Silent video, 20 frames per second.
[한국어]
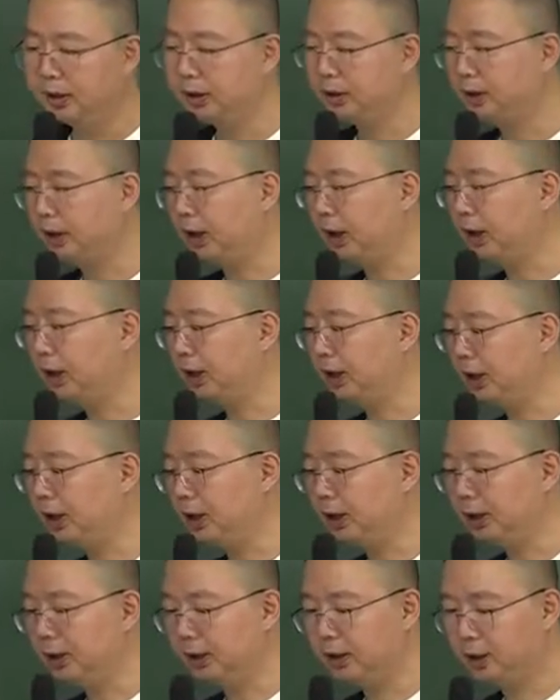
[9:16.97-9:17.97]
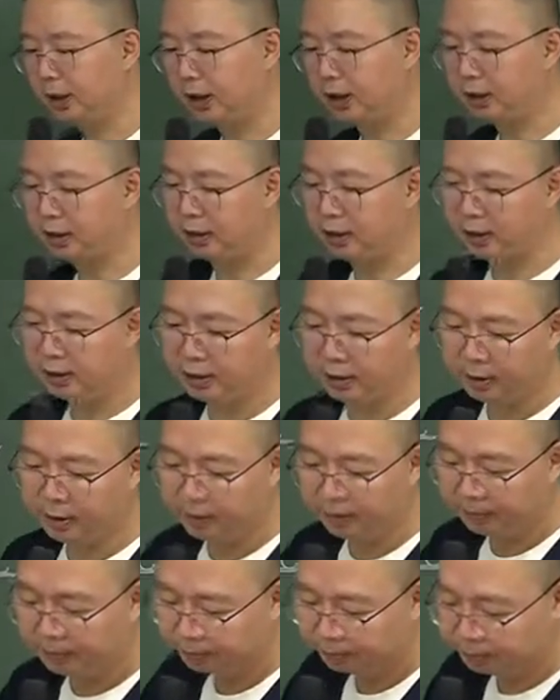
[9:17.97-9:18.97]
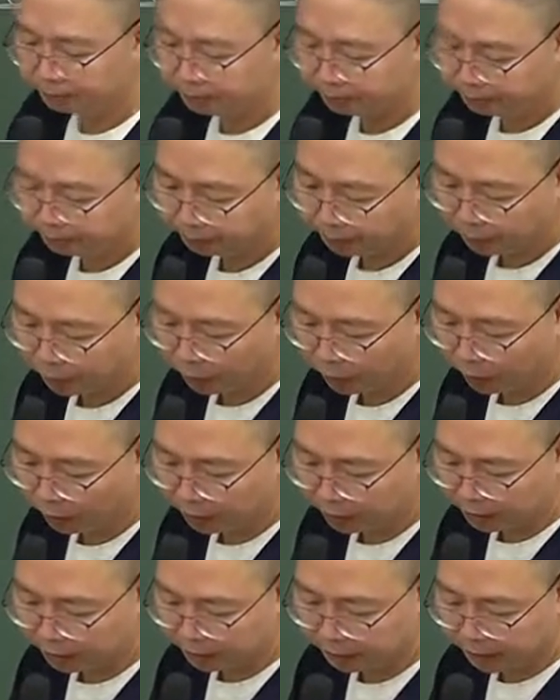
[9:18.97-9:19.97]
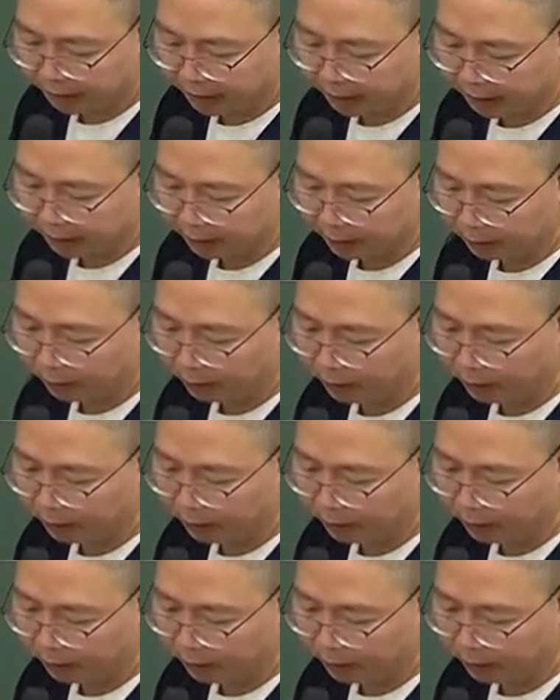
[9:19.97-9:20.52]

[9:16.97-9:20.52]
자, 그래요. 넘어가시면 되겠